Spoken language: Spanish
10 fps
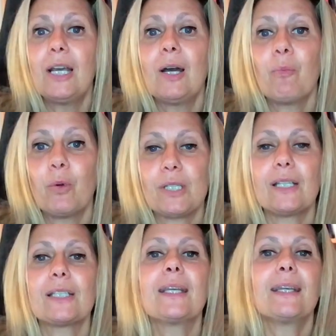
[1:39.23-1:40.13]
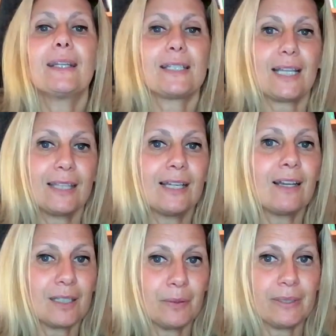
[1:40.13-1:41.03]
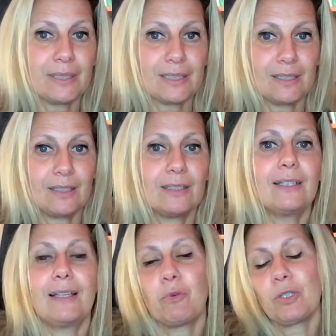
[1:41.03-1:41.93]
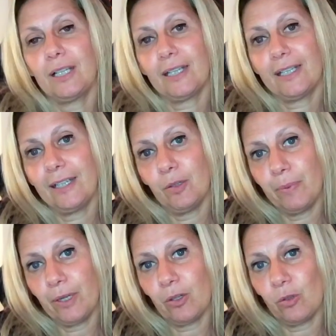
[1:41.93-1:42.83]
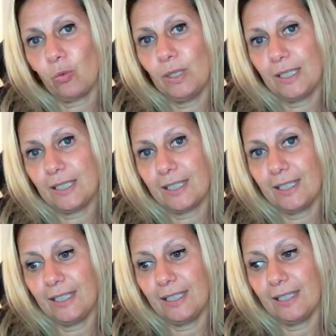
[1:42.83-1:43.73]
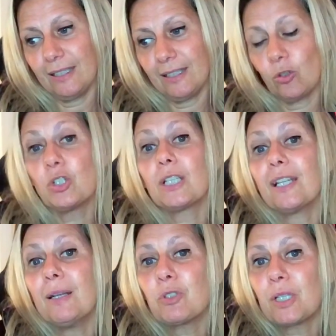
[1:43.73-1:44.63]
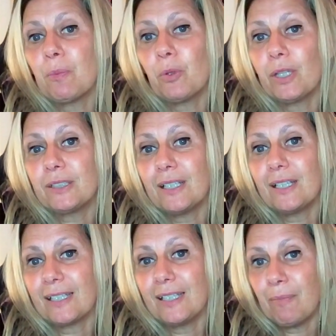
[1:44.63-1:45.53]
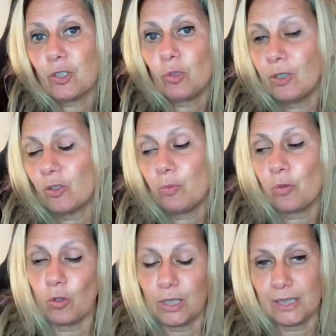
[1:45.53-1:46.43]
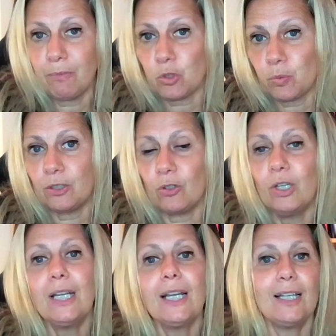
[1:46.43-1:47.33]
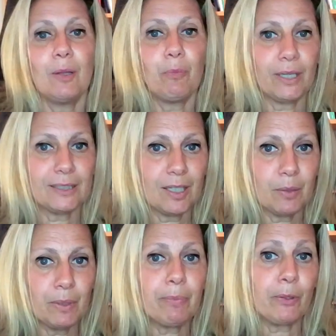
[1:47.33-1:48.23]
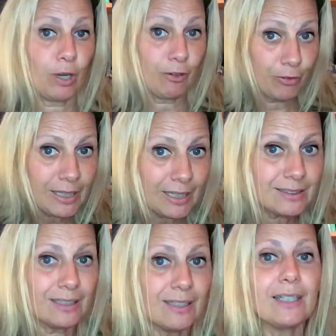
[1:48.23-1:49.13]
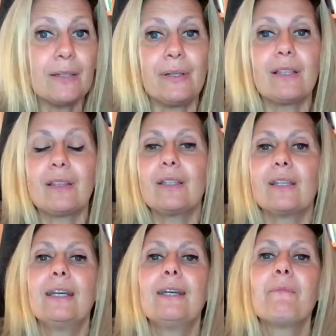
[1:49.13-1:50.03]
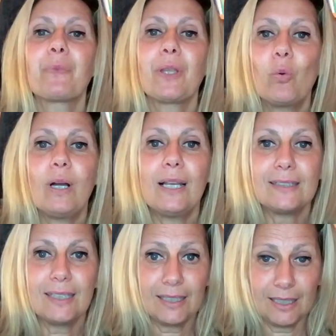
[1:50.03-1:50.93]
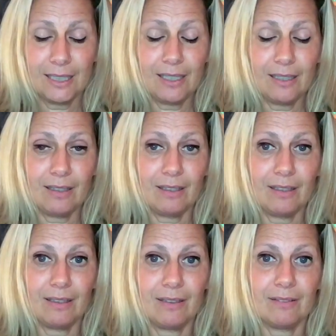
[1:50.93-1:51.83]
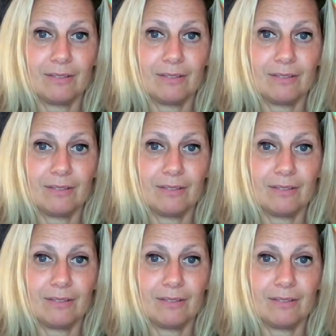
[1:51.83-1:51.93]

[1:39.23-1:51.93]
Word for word: pues se hace al revés le damos a elegir al perro cuál es el que consideramos que puede ser el que más o menos, por lo que estamos viendo, le pueda servir, pero al final es el que va a decidir cuál es el que quiere